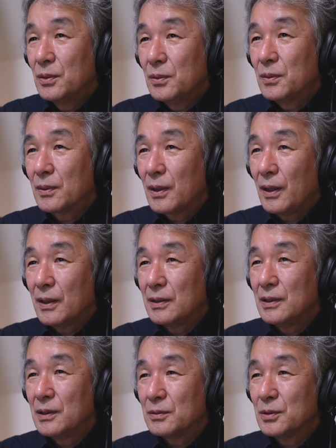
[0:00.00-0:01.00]
今日買い
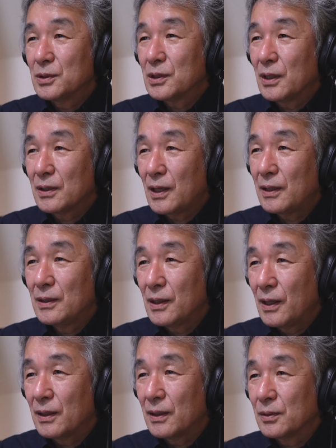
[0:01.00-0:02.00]
に行くしかない
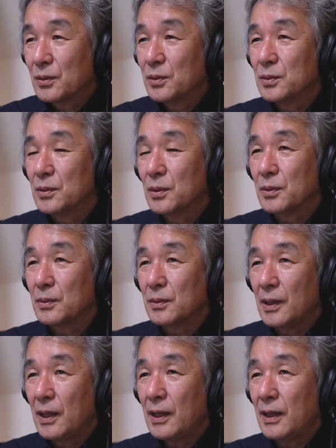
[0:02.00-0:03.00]
なということ
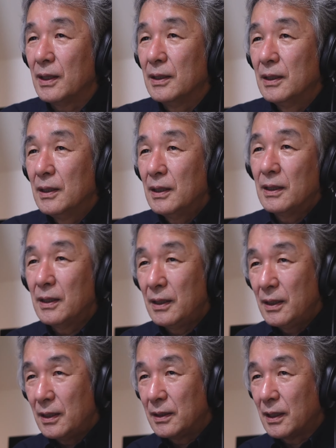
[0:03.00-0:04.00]
で、
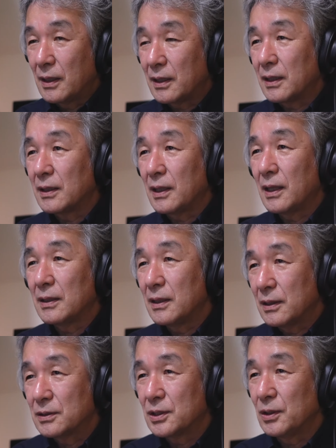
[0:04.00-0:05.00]
えー、出かけたん
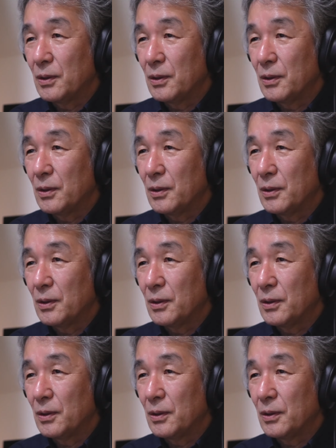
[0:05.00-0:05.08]
です